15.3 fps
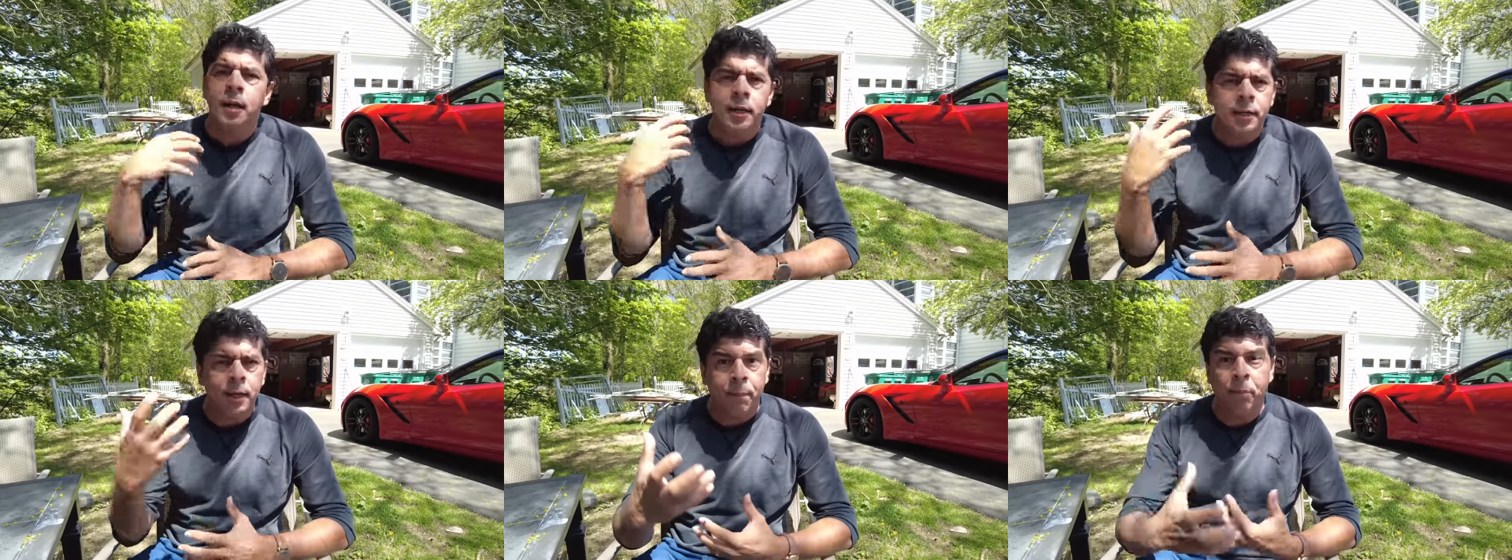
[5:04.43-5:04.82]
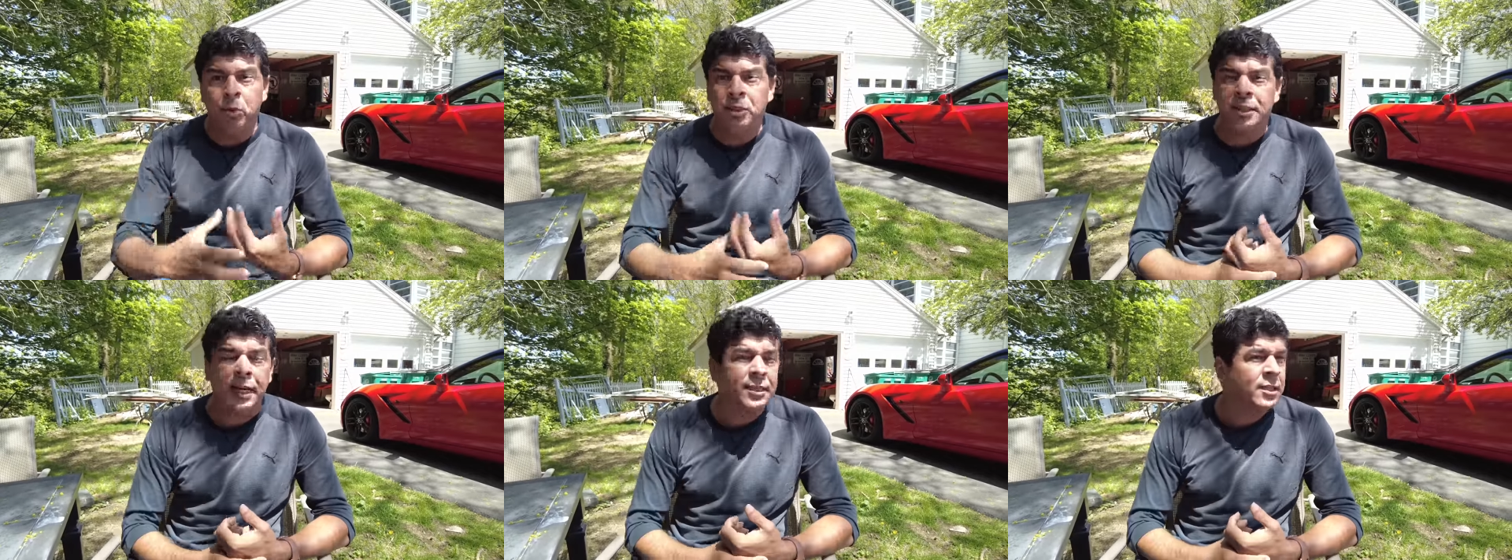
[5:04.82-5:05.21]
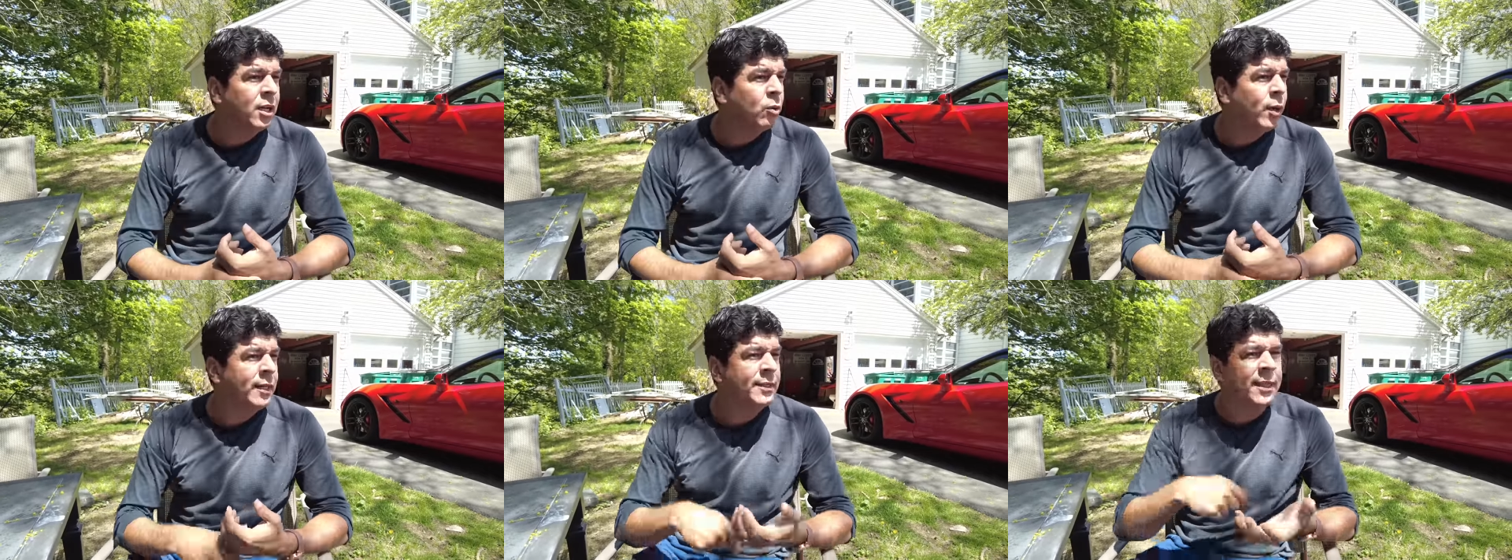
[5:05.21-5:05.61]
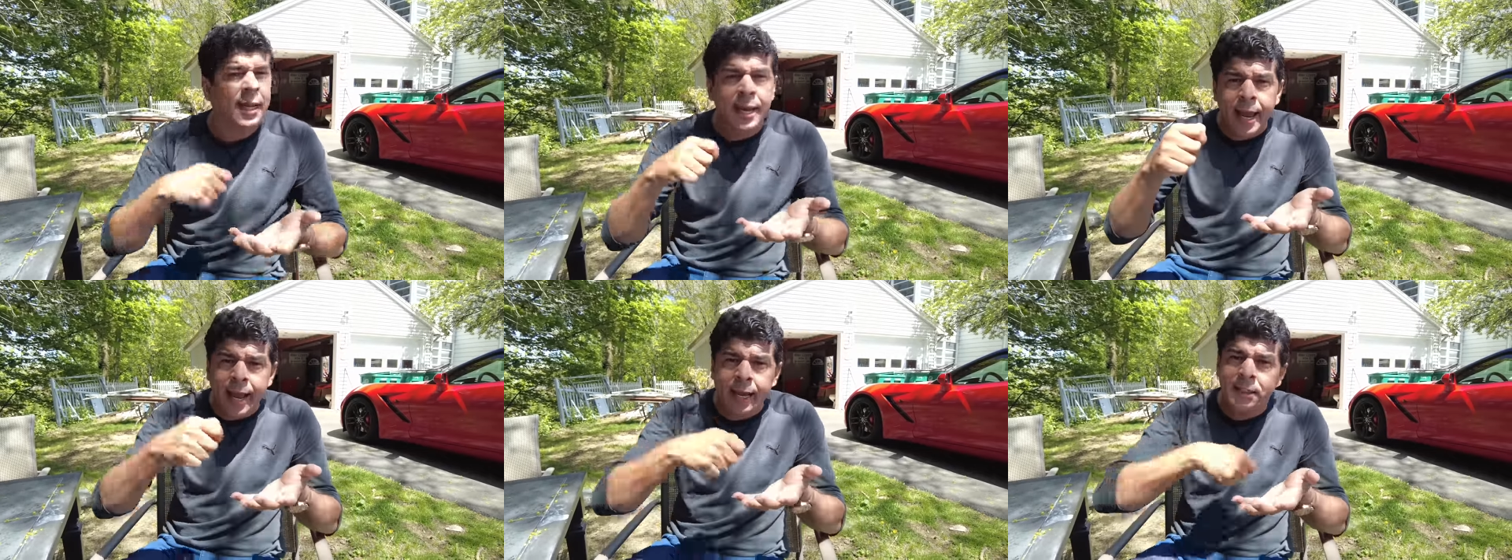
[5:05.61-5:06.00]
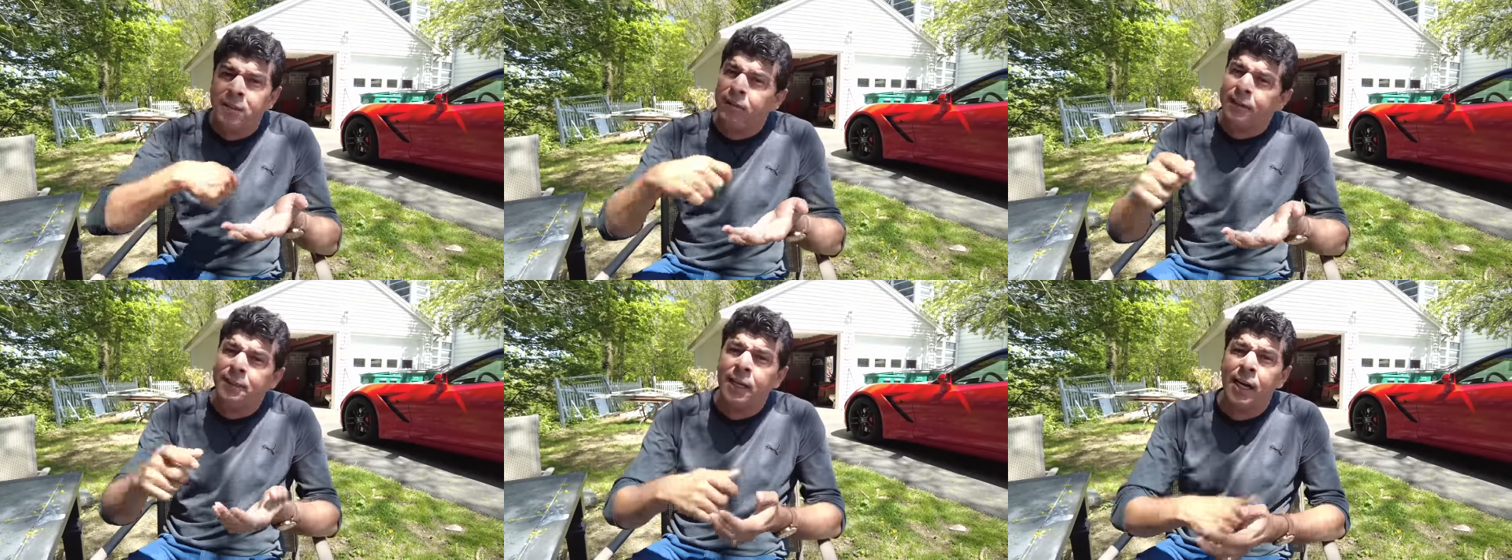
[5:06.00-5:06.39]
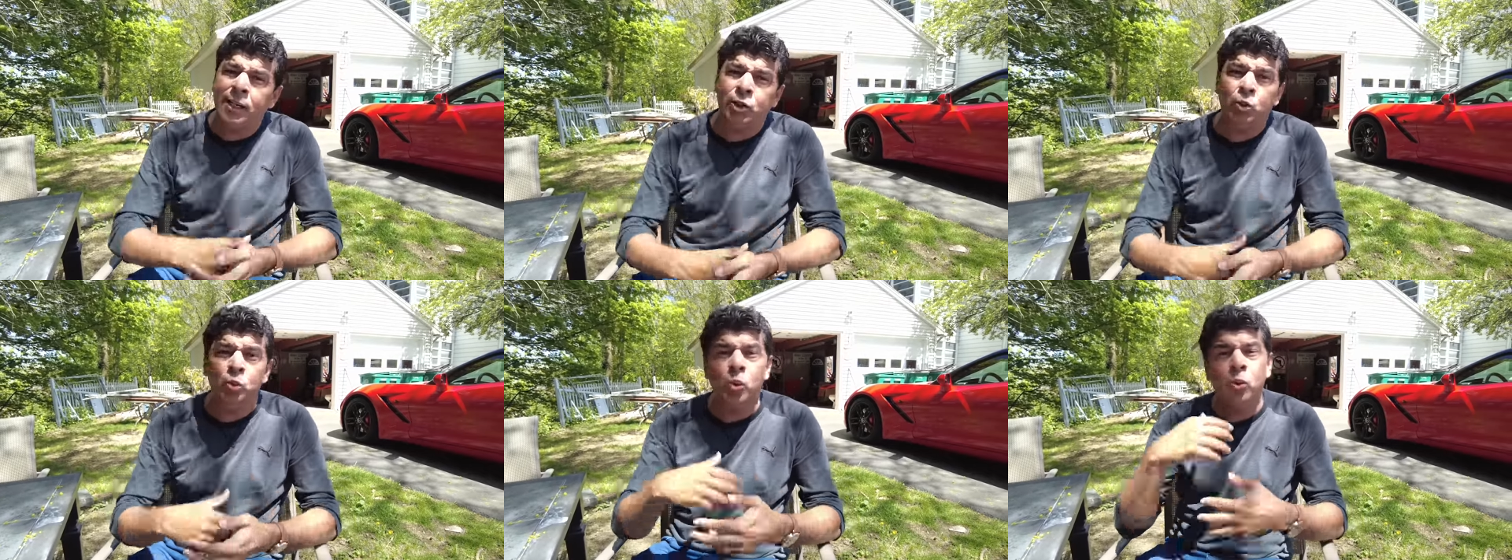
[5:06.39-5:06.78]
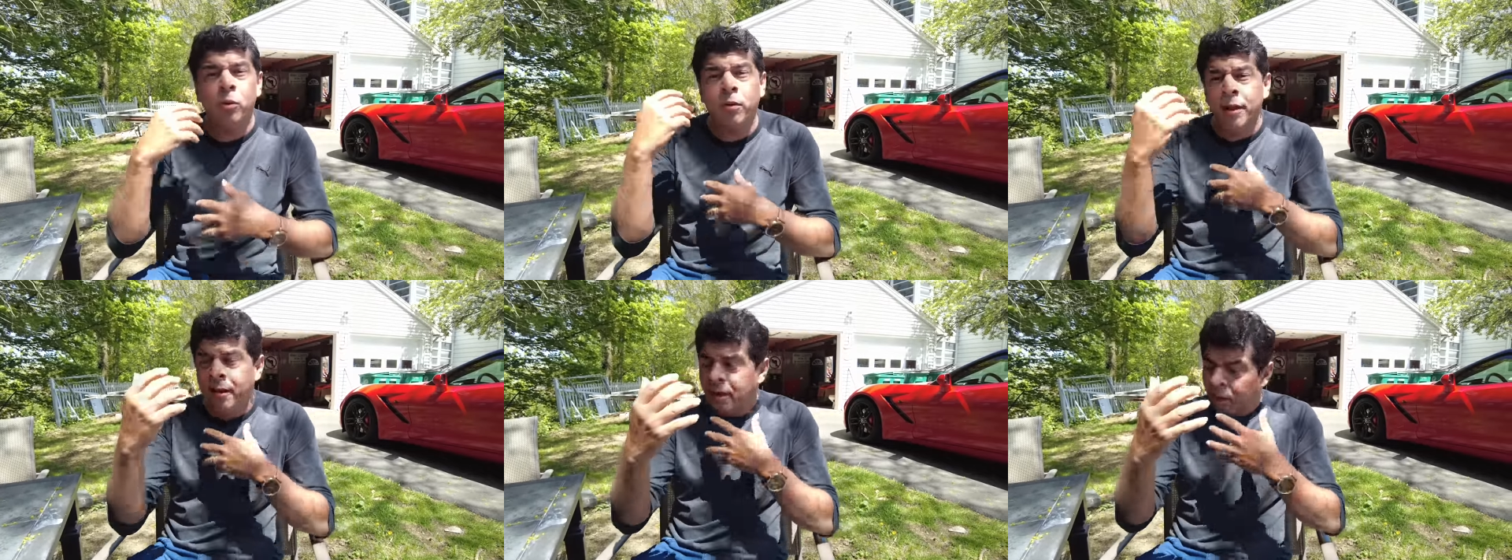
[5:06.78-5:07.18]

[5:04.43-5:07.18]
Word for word: ia pro site da USAS, fazia rascunho,